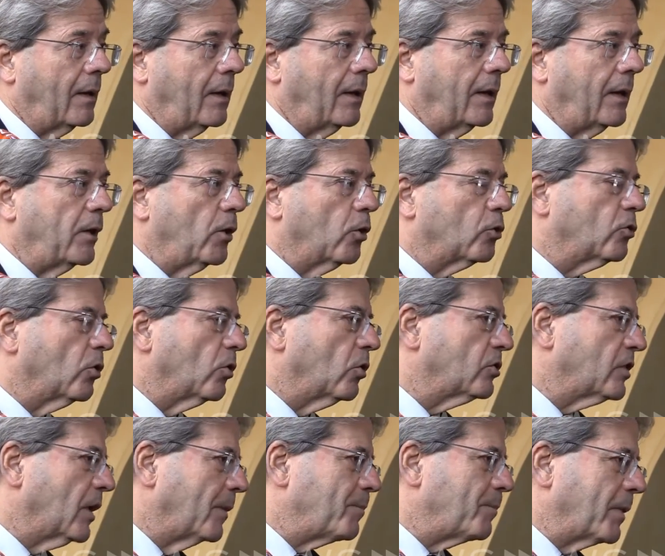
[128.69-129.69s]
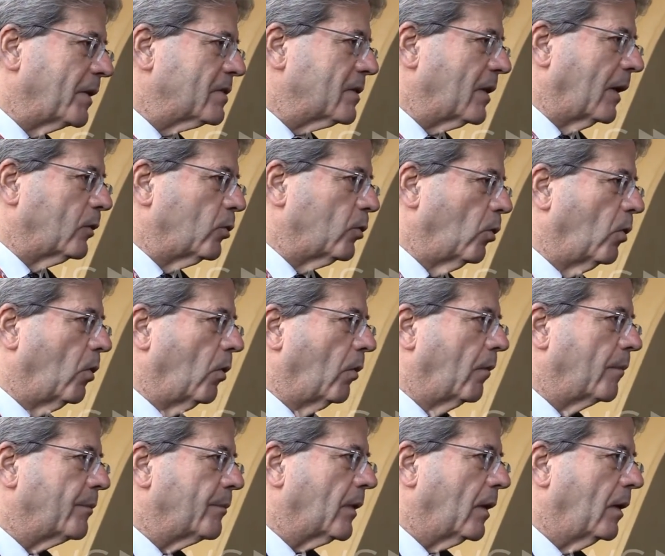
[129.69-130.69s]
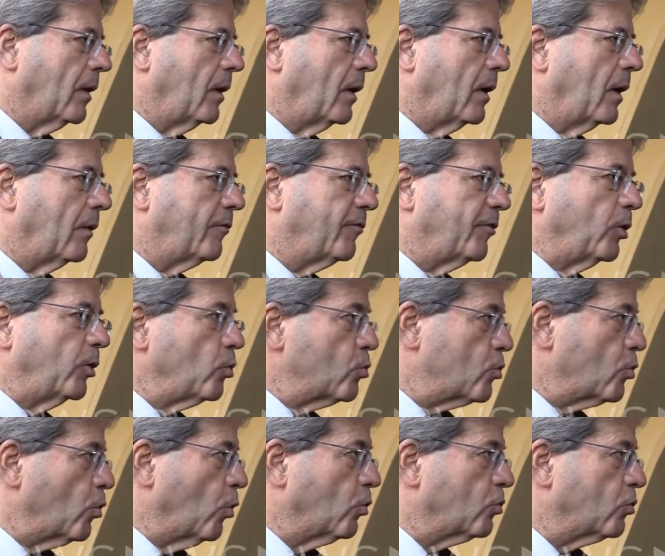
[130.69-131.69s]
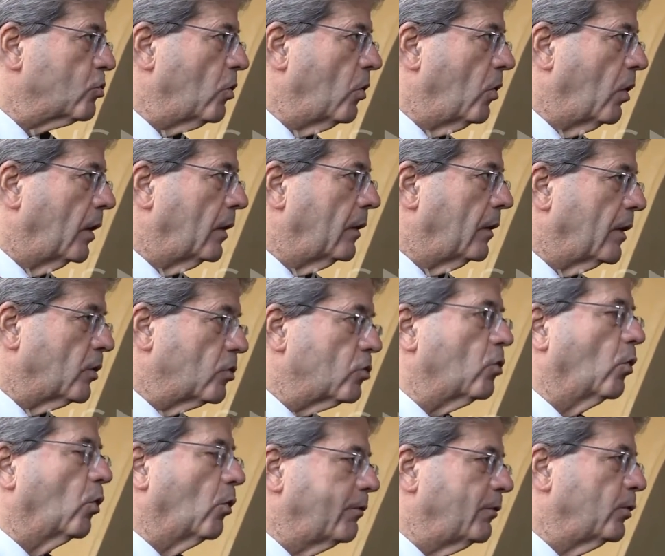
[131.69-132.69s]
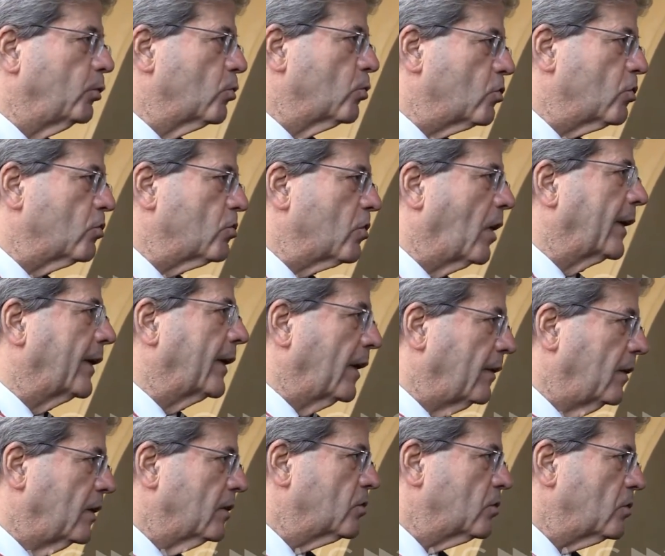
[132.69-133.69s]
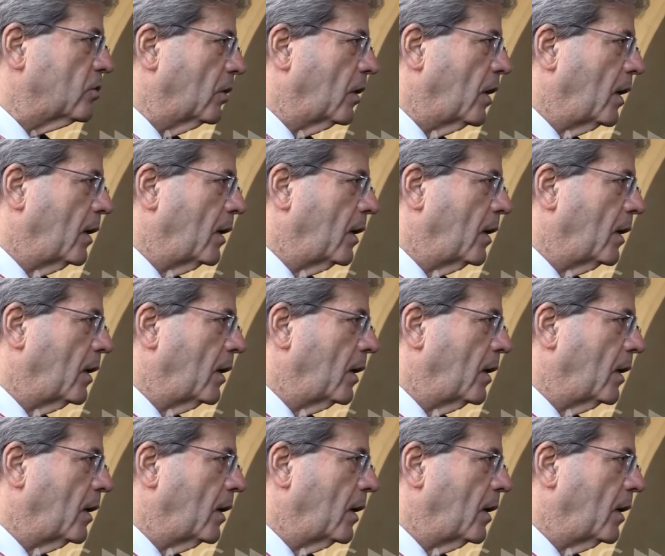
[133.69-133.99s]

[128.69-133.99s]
e io sono sempre stato eh, fiducioso e sono fiducioso anche adesso.